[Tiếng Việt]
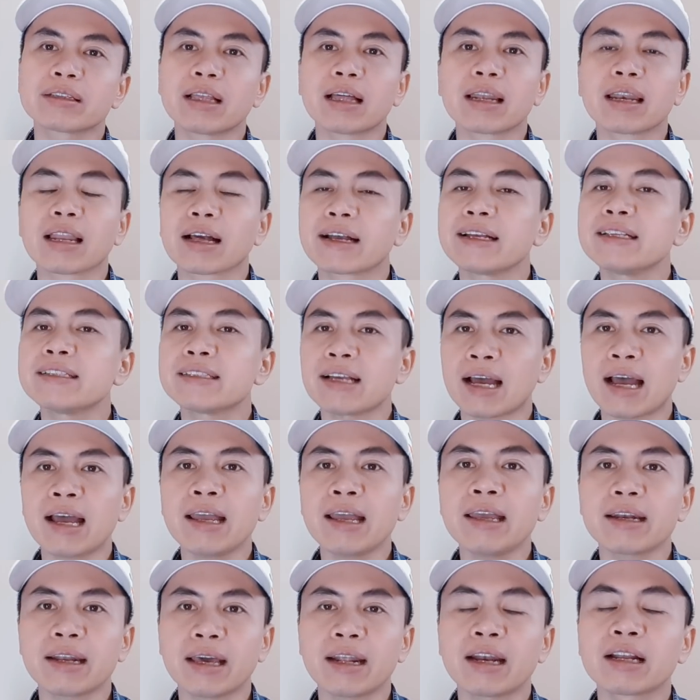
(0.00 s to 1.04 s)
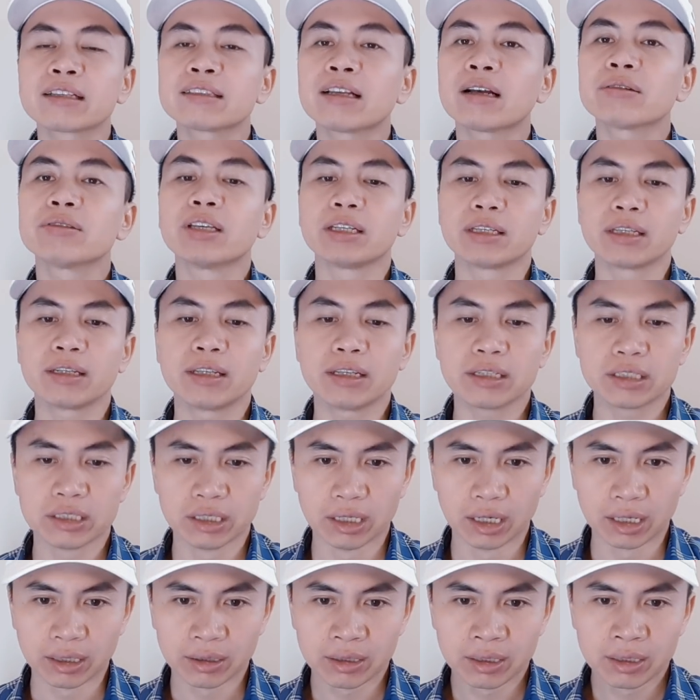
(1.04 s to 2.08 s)
rằng là cái giá hiện nay đang giao dịch trên thị
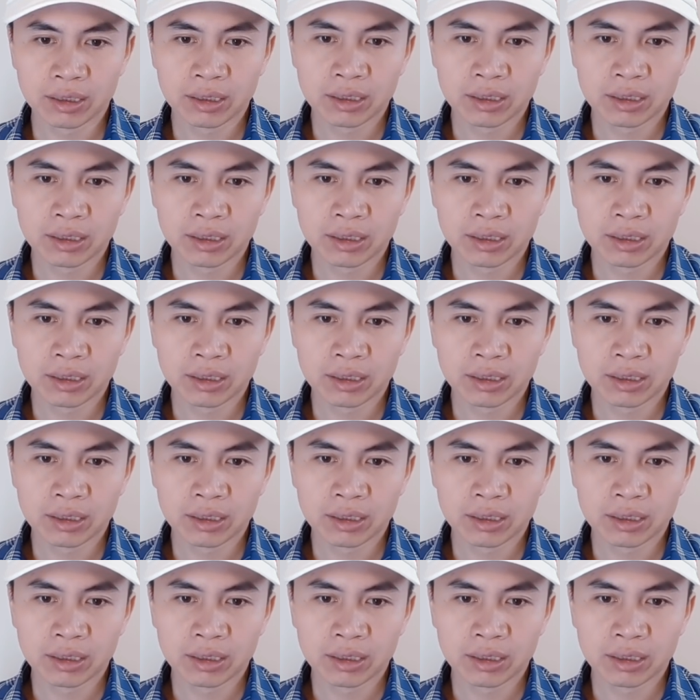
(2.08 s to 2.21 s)
trường